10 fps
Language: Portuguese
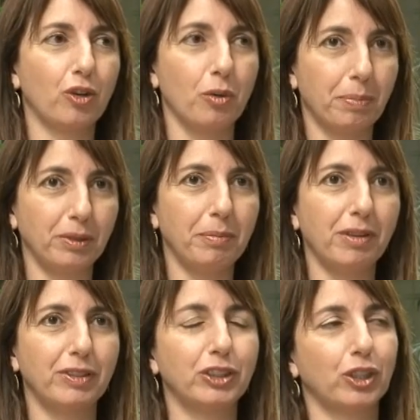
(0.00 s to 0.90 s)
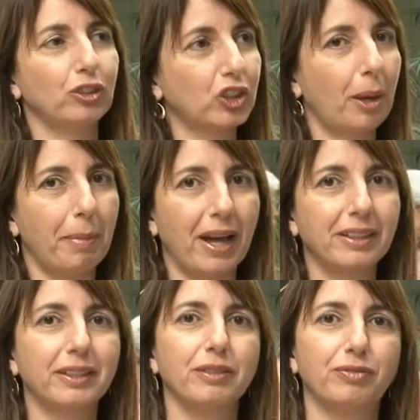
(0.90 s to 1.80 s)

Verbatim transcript: eu cumpri uma vez só o Shabat,